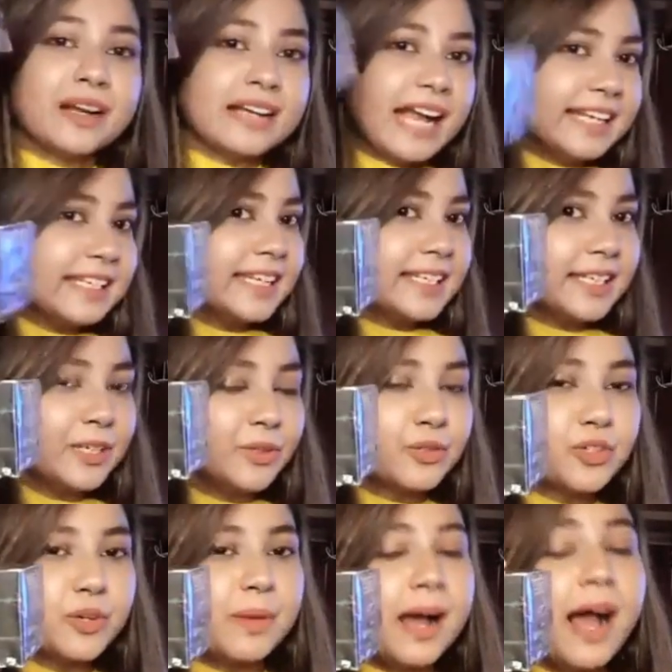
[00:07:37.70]
নাইট এটা ইউজ
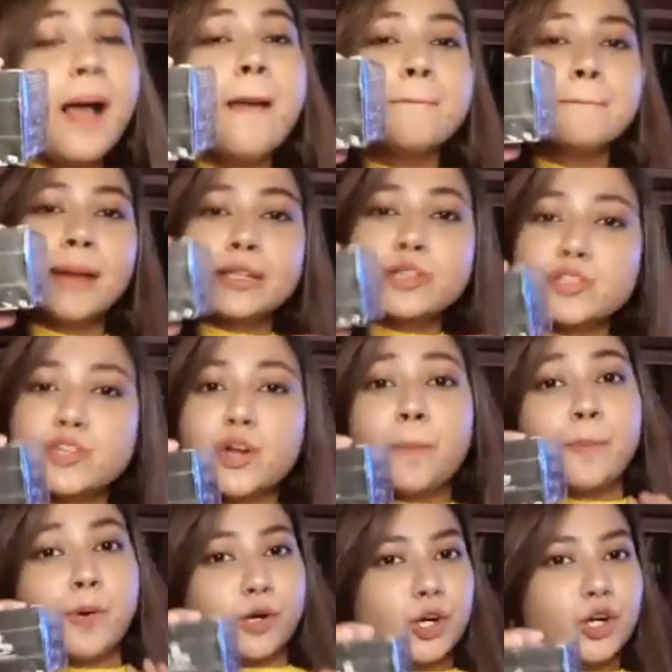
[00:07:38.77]
করবা মাত্র
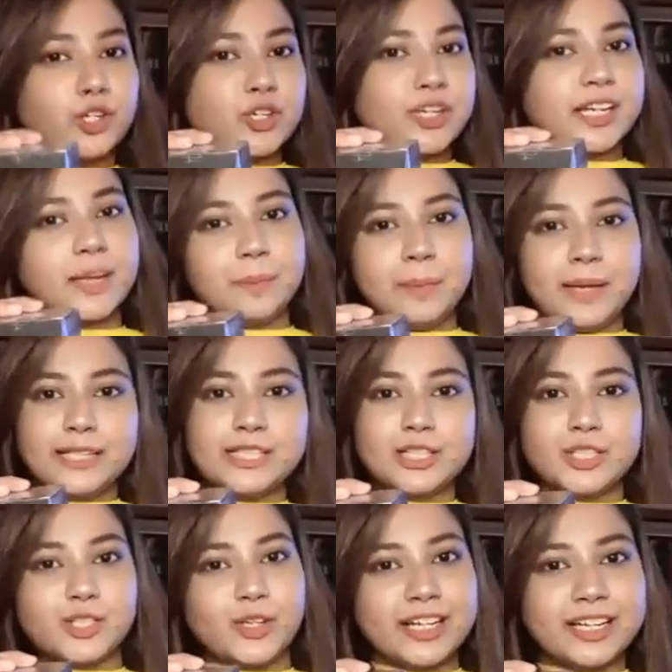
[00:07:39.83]
পনেরোশো টাকায় পেয়ে
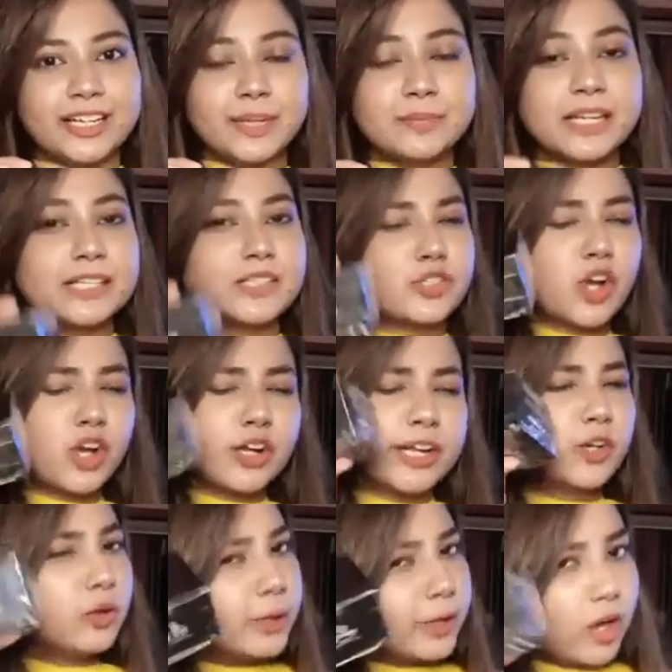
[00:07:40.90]
যাচ্ছ এই তিনটা স্টকে
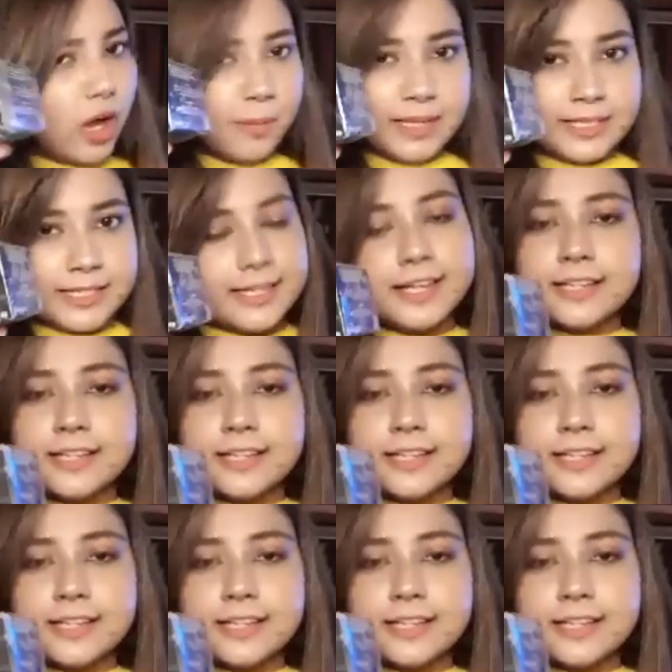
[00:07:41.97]
খুবই কম আছে